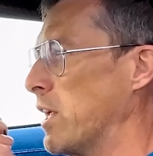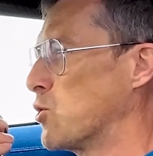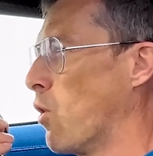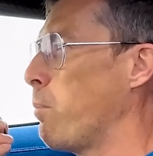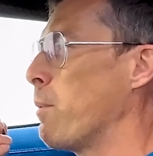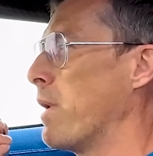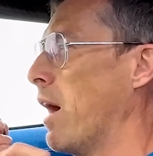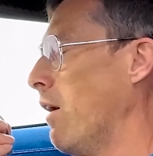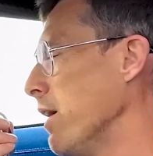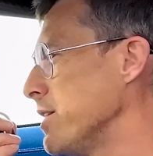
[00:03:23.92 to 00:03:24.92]
quedará atrás
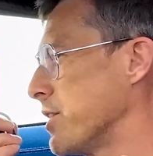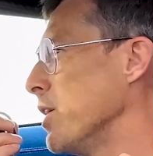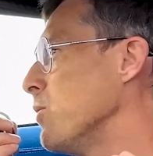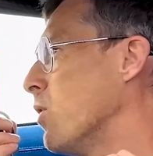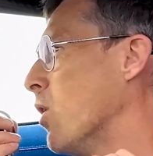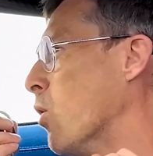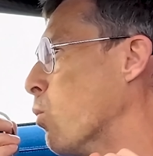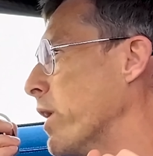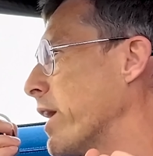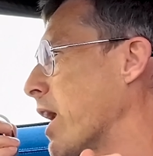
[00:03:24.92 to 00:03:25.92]
de ti
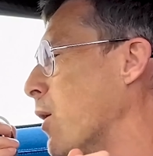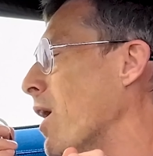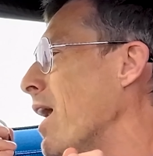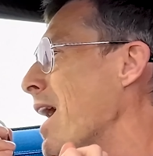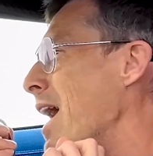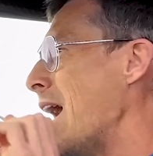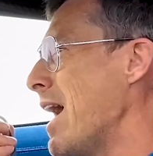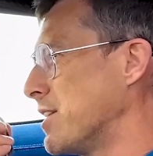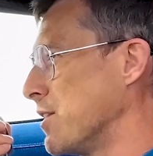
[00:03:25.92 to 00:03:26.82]
o irá delante de